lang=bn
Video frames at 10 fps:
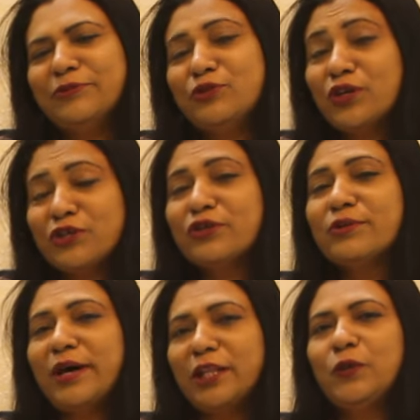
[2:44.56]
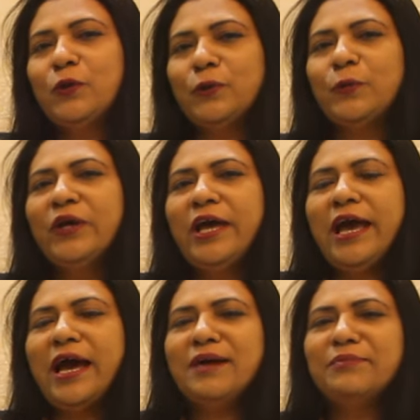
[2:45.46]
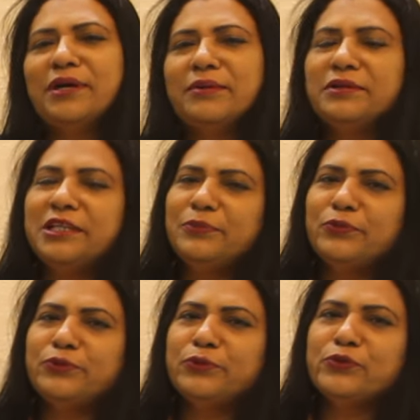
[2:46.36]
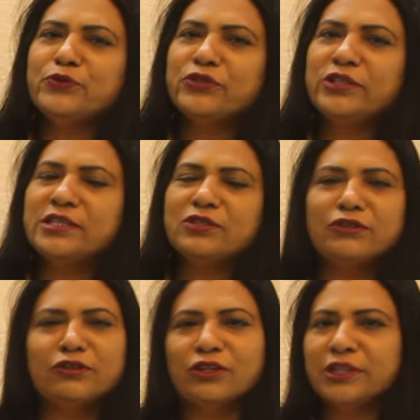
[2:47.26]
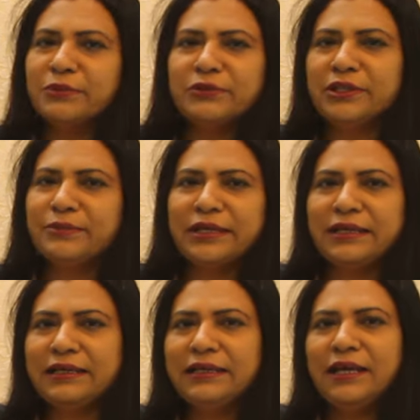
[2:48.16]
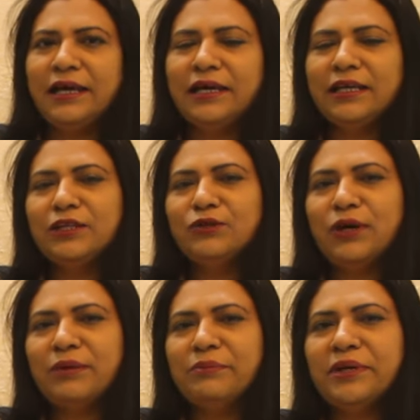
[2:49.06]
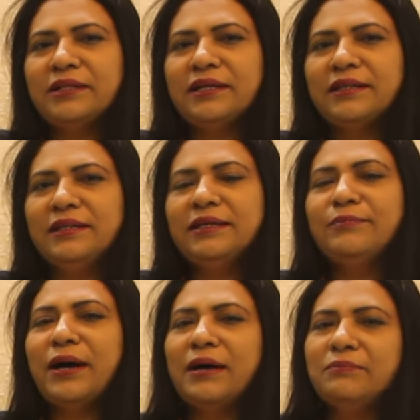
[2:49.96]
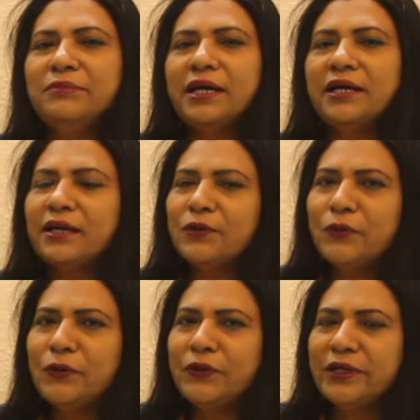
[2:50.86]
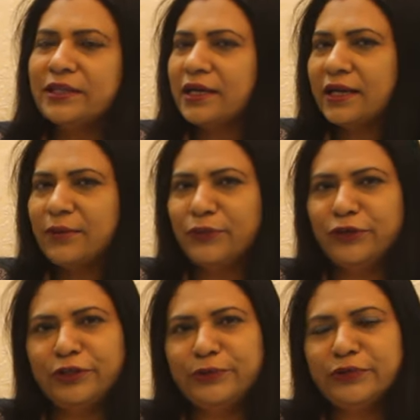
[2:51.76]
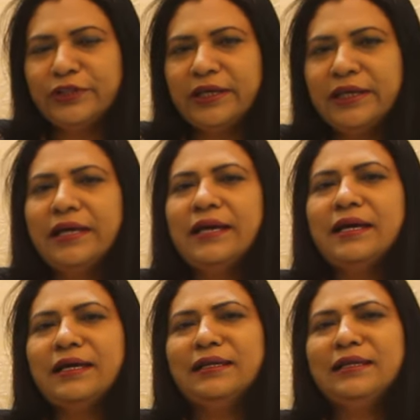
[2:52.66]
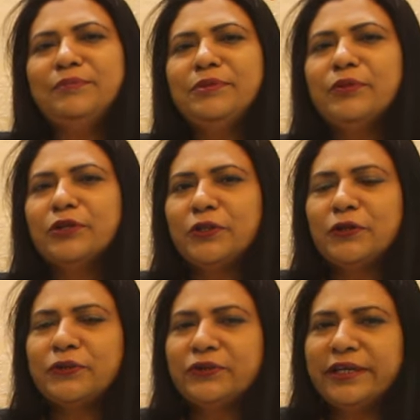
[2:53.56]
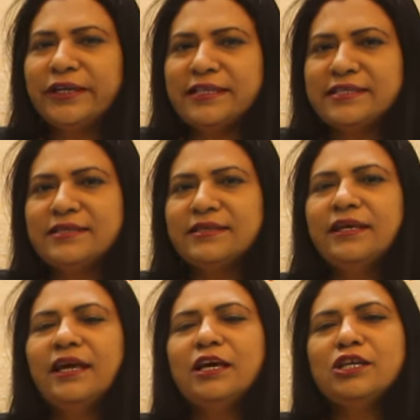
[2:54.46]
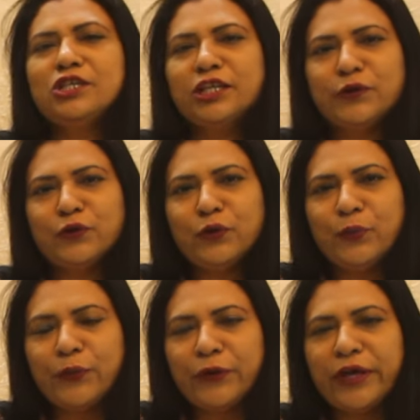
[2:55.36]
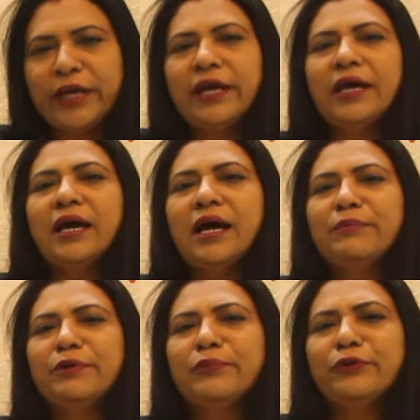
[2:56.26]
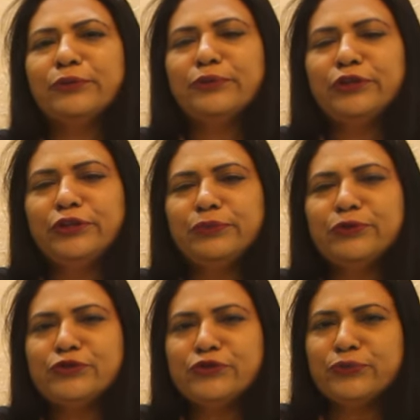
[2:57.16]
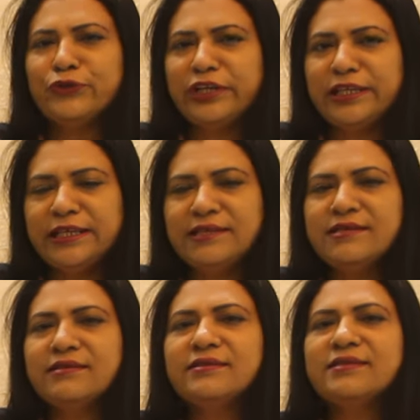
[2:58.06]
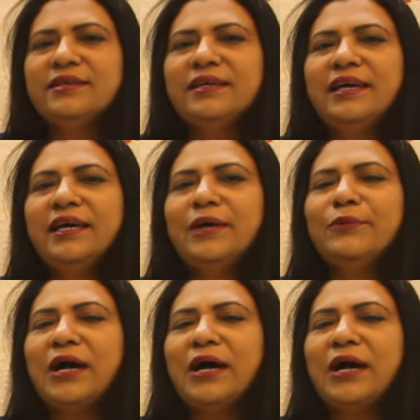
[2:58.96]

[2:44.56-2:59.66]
যোগাযোগের মাধ্যম আমরা আমাদের পূর্বপুরুষদের সঙ্গে কথা বলতে পারিনি কিন্তু আমরা তাদের ভাবধারাগুলোকে তারা বইয়ের মধ্যে লিপিবদ্ধ করে গেছেন সেগুলো পড়ে আমরা পরবর্তী প্রজন্ম এগিয়ে গিয়েছি এবং